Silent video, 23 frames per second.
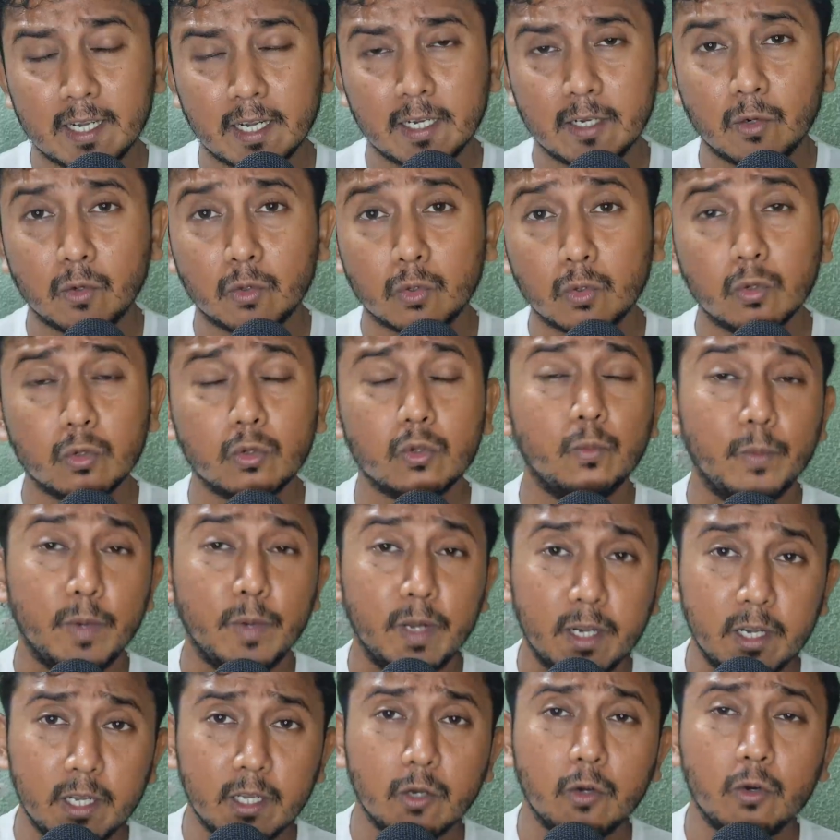এখানে নতুন নতুন
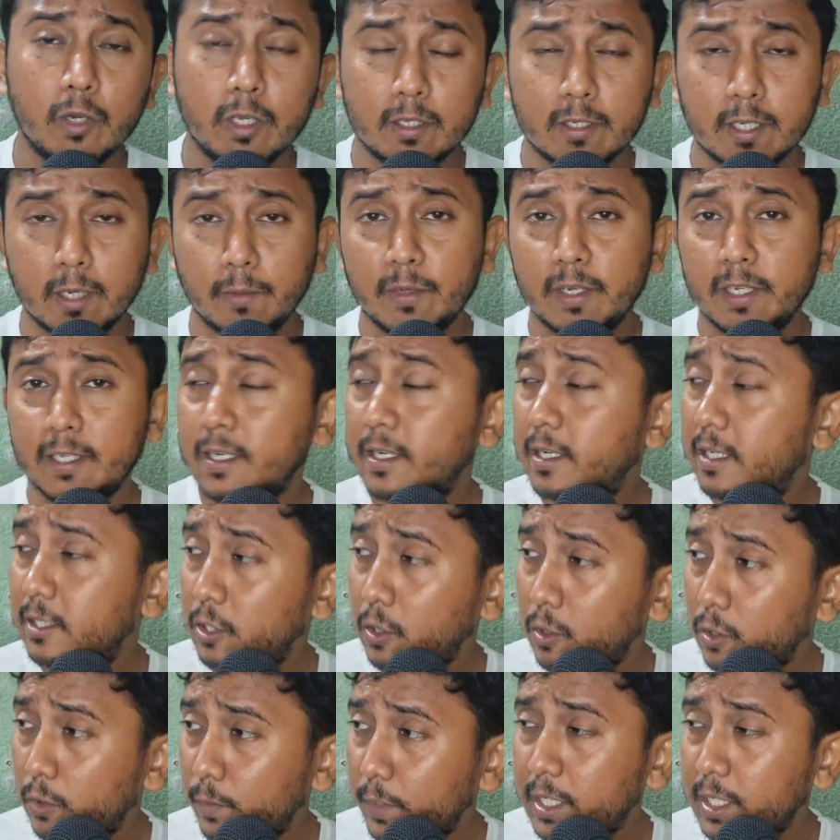বিল্ডিংও হয়েছে আমি রিসেন্টলি
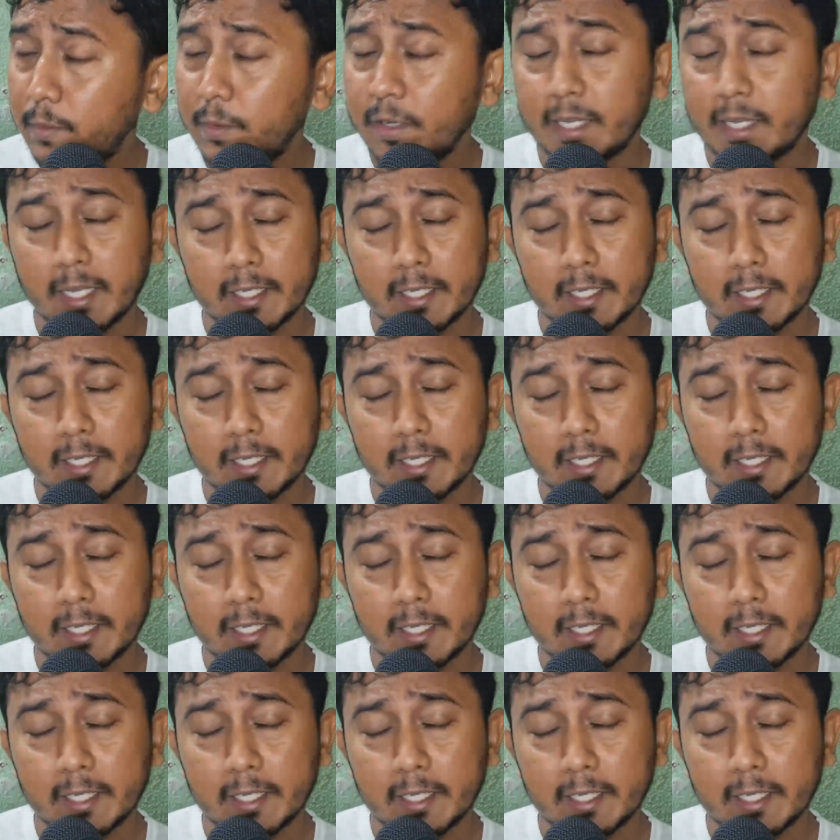যখন মিটাপে